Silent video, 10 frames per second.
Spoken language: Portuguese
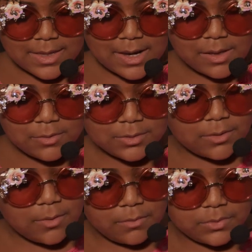andar à
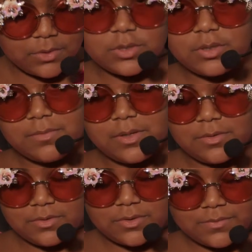luta como os outros
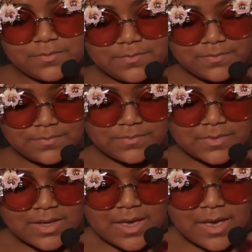miúdos.
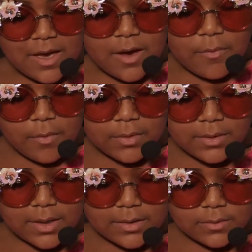Quando
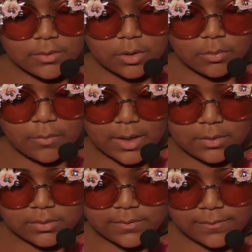tinha 18
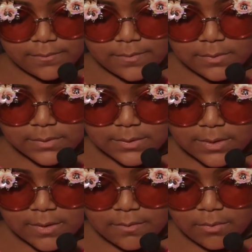anos,
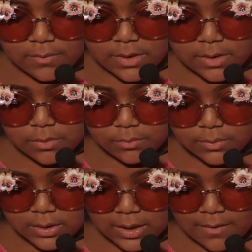viu-se envolvida num
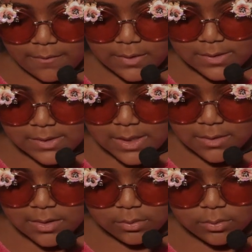terrível
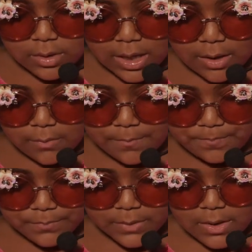acidente de autocarro.
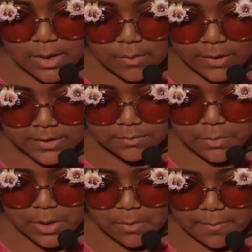Quase
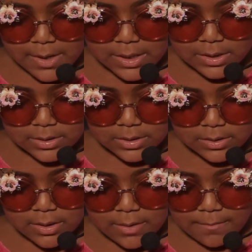morreu mais,
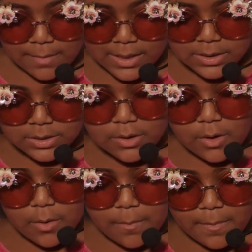mais
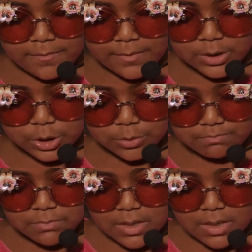uma vez.